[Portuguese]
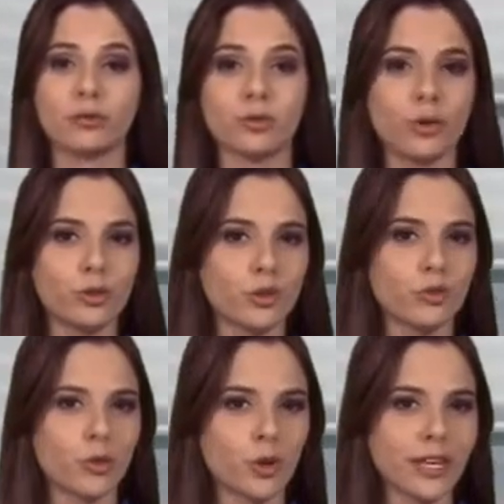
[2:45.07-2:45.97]
todos os
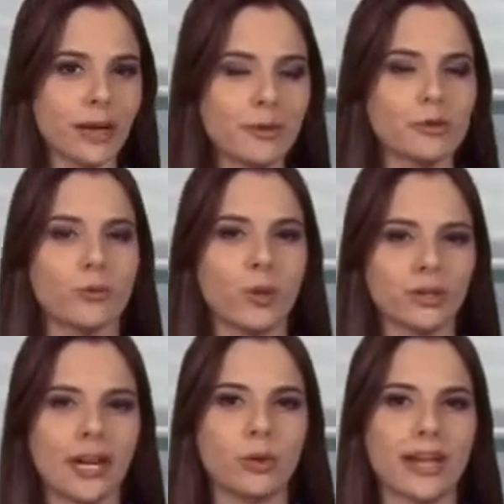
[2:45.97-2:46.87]
programas no
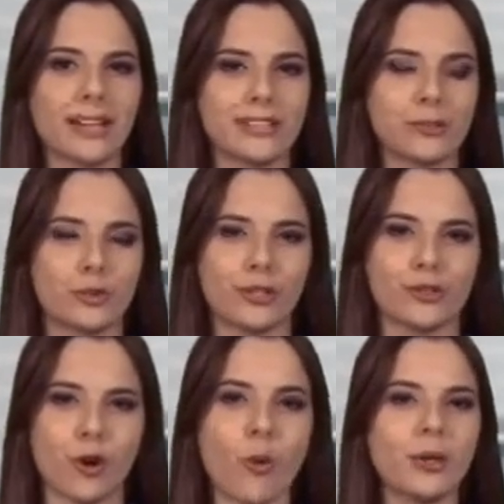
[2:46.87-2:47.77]
portal da Assessoria de
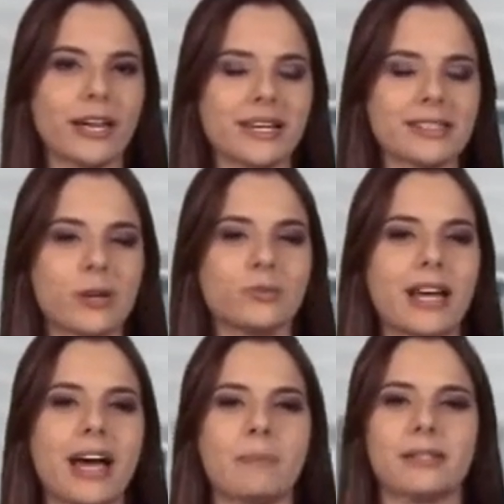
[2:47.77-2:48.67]
Comunicação
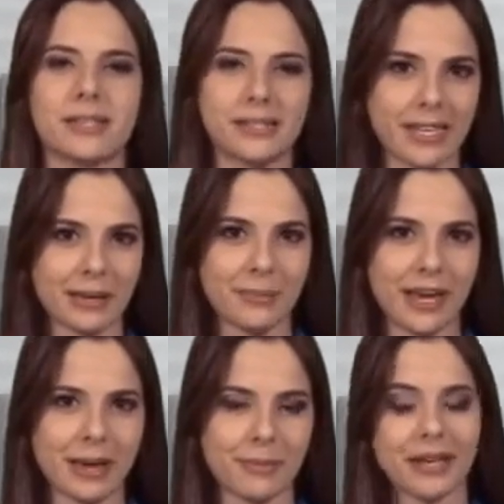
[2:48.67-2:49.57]
da
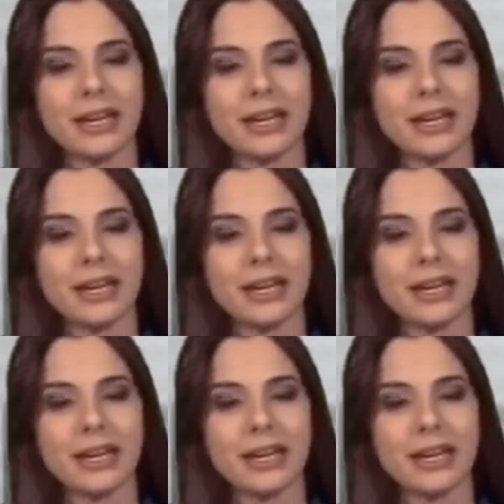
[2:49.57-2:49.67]
ABCCMM.